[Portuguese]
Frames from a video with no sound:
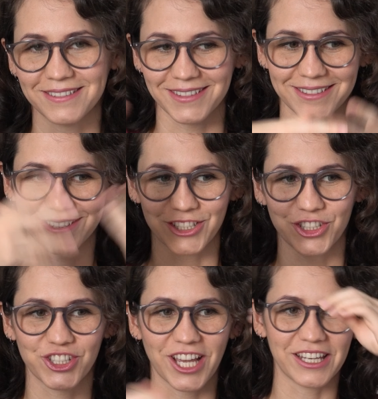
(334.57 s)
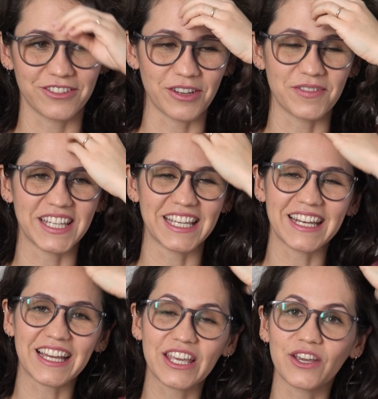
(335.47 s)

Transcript: de higiene feminina, que